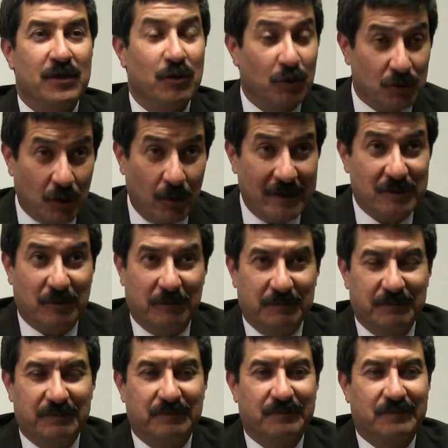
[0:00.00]
No solo eso,
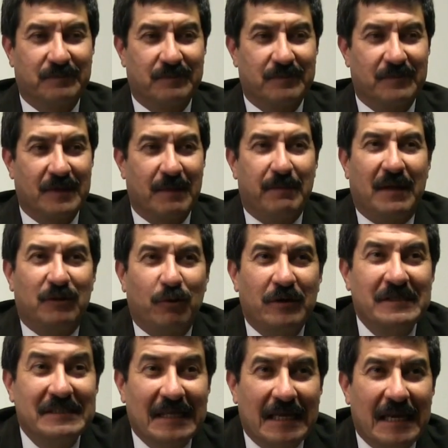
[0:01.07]
mandó
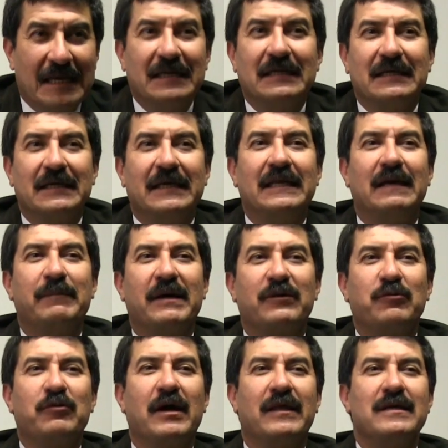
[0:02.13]
instalar en la
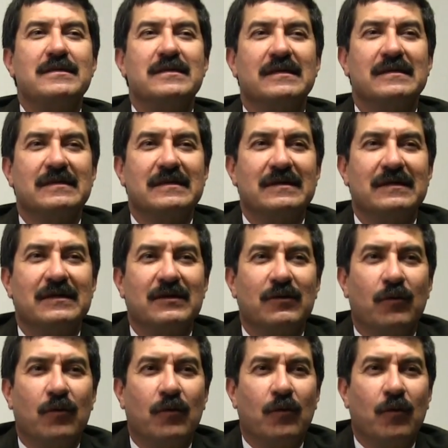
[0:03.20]
madrugada
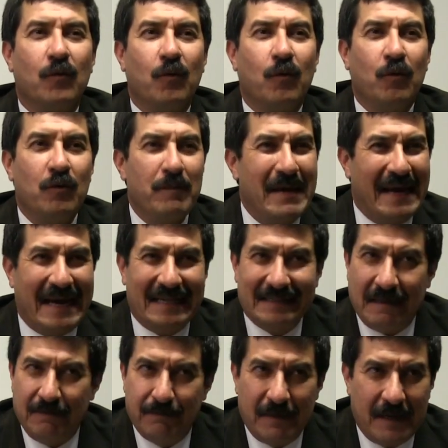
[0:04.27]
un
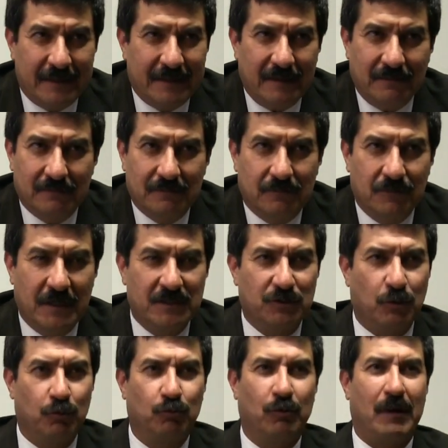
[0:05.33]
megatemplete, una
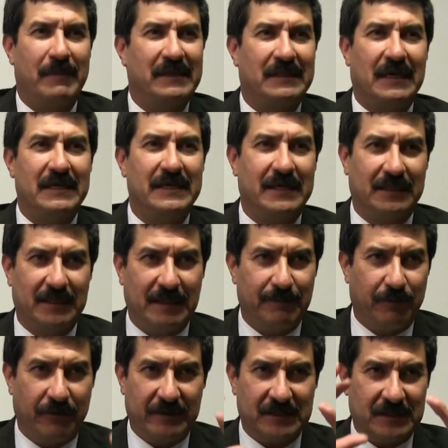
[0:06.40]
estructura metálica
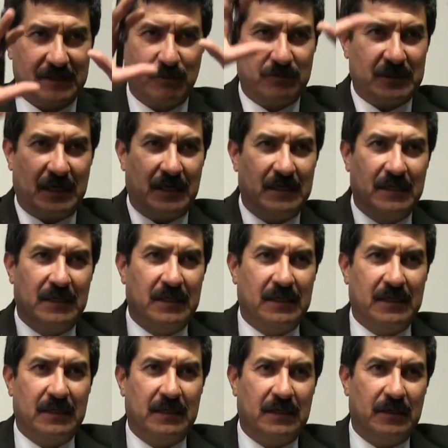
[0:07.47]
tipo de esas que usa
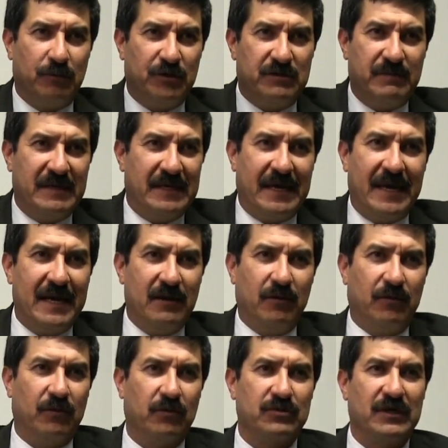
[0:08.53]
Luis Miguel
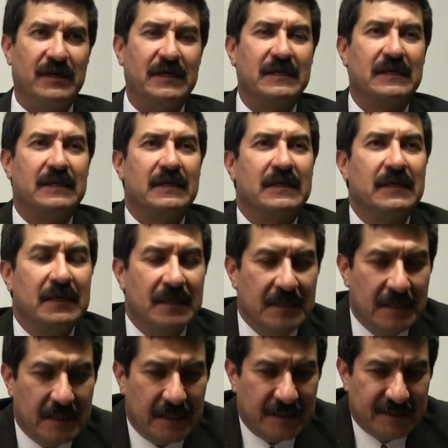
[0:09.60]
o no sé,
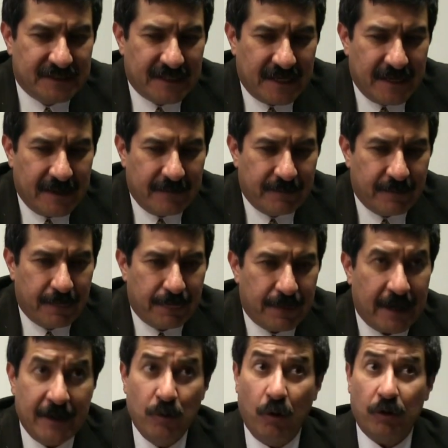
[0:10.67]
este,
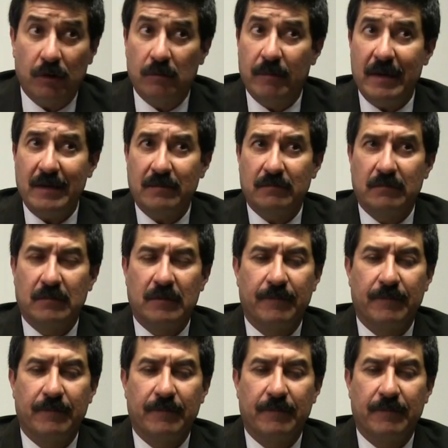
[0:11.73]
enorme